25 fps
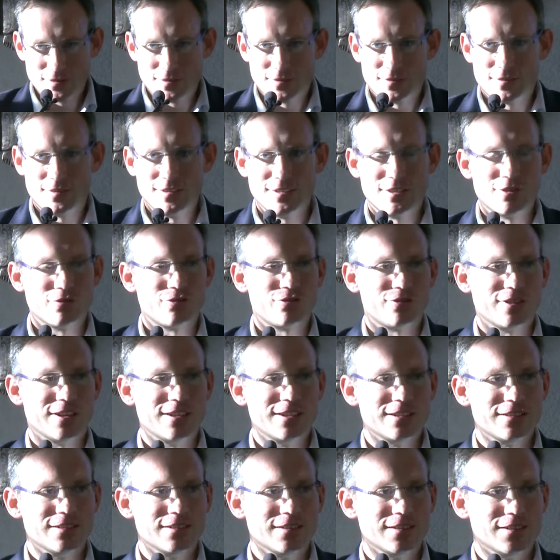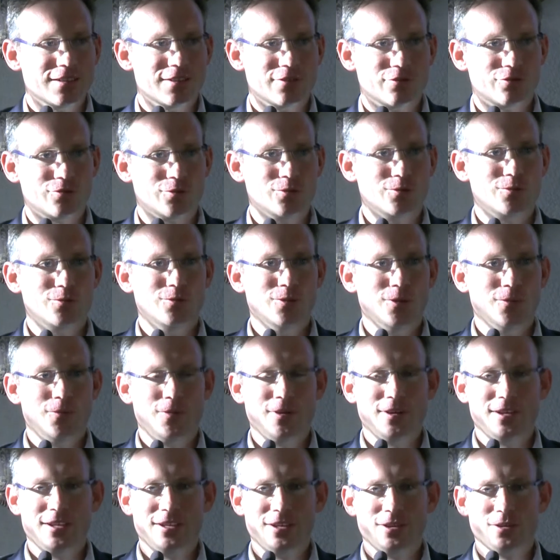Sie gestalten
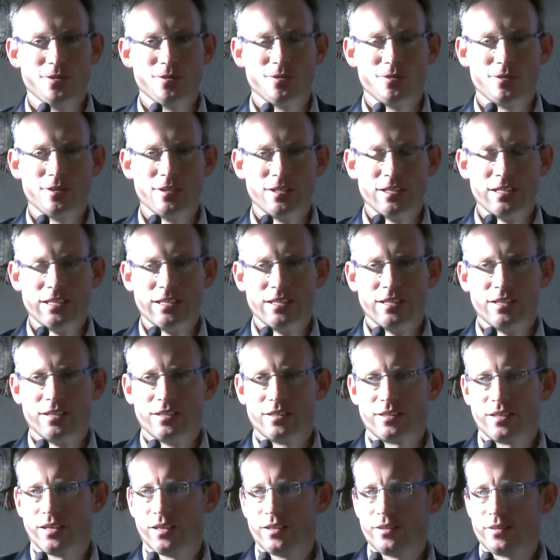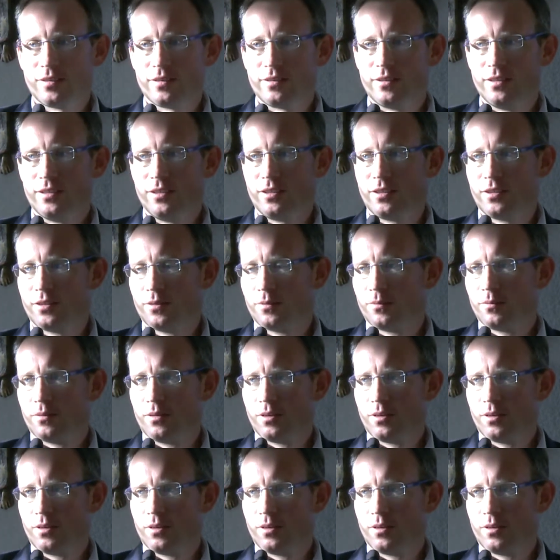Strukturveränderung geistlich,